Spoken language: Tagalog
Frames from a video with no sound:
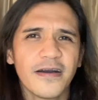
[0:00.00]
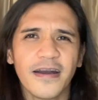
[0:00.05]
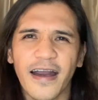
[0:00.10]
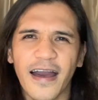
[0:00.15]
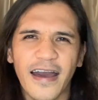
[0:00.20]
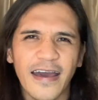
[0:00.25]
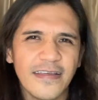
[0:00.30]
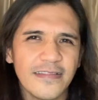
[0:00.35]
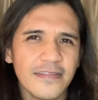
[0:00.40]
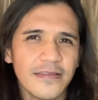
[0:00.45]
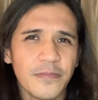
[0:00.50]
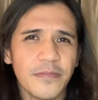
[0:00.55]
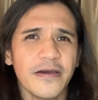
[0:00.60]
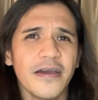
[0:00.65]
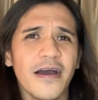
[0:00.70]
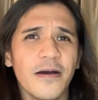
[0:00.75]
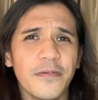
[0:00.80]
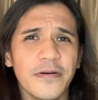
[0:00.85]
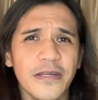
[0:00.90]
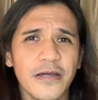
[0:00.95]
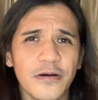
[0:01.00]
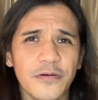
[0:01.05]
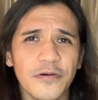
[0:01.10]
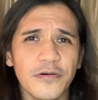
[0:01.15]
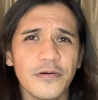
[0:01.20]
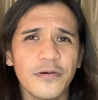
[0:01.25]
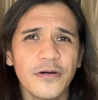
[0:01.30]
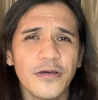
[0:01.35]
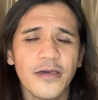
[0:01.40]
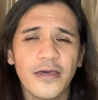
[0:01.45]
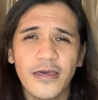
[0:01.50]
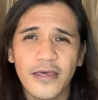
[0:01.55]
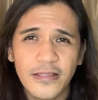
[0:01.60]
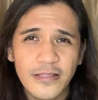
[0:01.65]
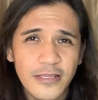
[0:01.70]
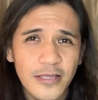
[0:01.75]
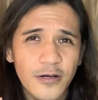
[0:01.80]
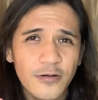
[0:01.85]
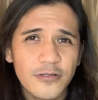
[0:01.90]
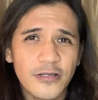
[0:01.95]
kahit na mayaman ako,
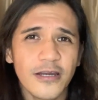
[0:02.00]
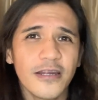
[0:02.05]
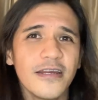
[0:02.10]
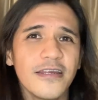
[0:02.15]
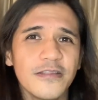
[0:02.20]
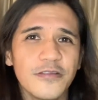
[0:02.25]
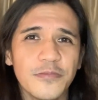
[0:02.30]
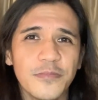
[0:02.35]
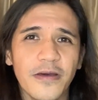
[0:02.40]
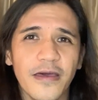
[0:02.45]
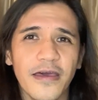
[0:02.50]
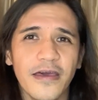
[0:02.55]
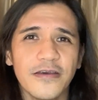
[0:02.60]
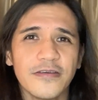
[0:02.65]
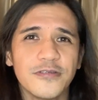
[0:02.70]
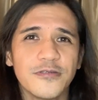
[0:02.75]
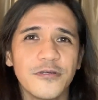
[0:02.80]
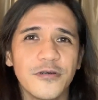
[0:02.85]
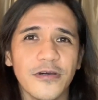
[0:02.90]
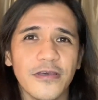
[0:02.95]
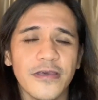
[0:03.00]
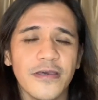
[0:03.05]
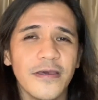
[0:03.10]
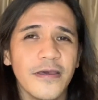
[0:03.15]
hindi ko na rin ito may enjoy.